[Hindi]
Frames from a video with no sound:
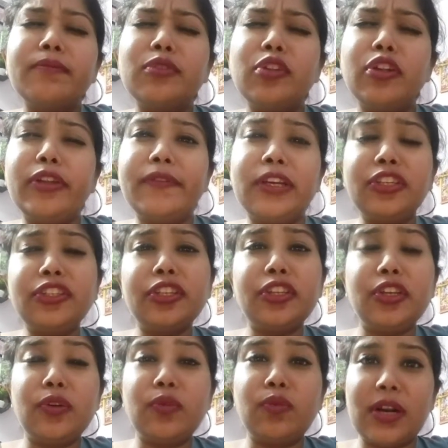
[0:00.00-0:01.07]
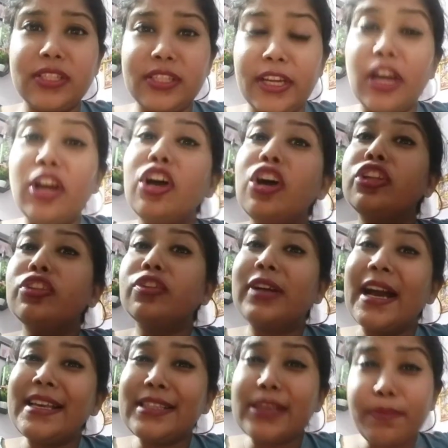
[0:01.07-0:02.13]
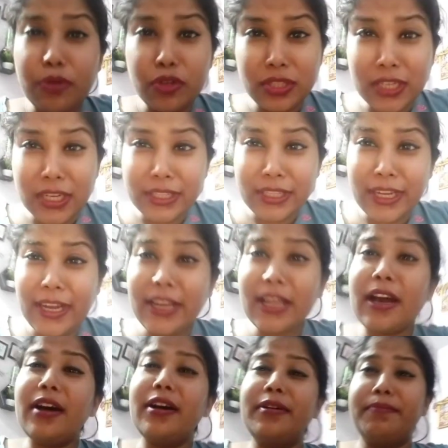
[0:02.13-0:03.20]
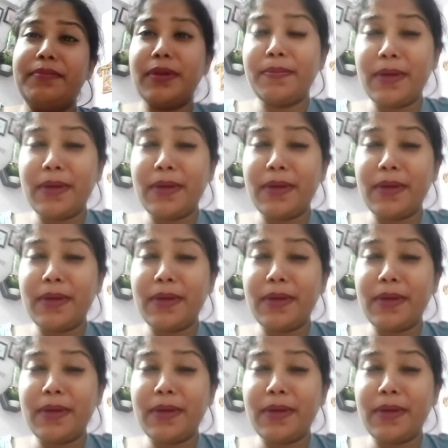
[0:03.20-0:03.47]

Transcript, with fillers: नोटिफिकेशन न्यू आ जाएगा तो गाइस सपोर्ट करते रहना